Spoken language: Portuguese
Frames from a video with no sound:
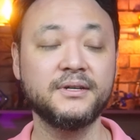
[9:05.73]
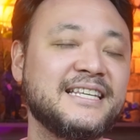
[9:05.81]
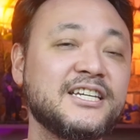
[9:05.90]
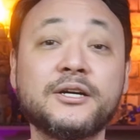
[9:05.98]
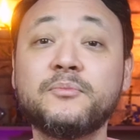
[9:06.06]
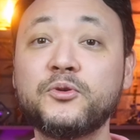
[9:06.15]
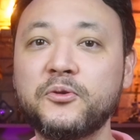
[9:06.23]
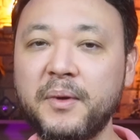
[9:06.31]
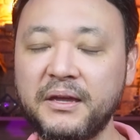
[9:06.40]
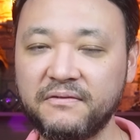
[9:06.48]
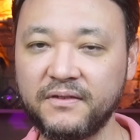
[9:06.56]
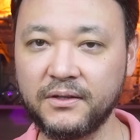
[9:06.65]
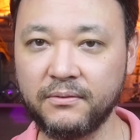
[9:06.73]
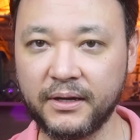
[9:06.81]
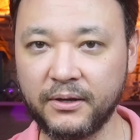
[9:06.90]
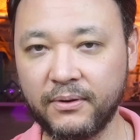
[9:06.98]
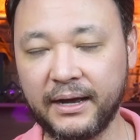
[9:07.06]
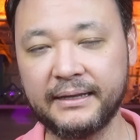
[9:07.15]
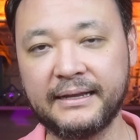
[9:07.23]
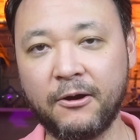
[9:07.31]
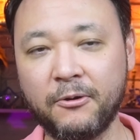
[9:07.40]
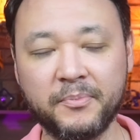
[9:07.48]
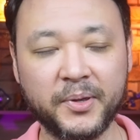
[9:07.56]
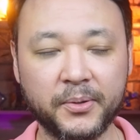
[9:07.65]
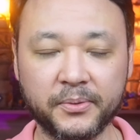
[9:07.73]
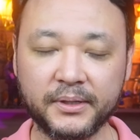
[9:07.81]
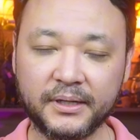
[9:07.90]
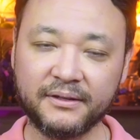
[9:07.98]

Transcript: Seja muito bem-vindo aí ao canal, meu.